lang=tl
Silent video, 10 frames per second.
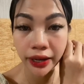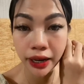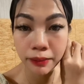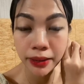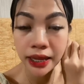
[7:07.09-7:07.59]

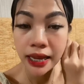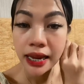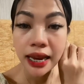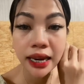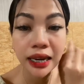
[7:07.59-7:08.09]
I mean,
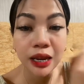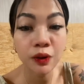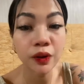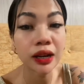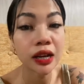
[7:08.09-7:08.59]
hindi nyo
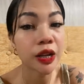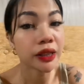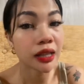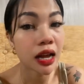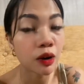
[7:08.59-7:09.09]
kilala yung
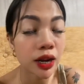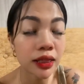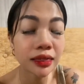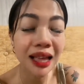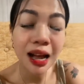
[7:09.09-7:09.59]
tao.
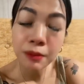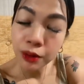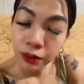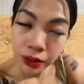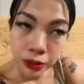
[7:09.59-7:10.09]
Ang dami
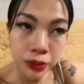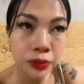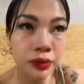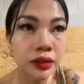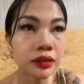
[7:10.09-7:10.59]
ko
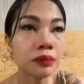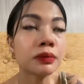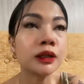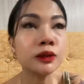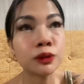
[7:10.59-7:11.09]
natutunan sa
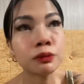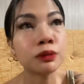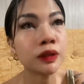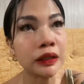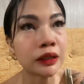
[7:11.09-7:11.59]

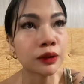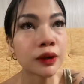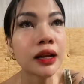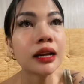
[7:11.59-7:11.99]
pagsubok na to.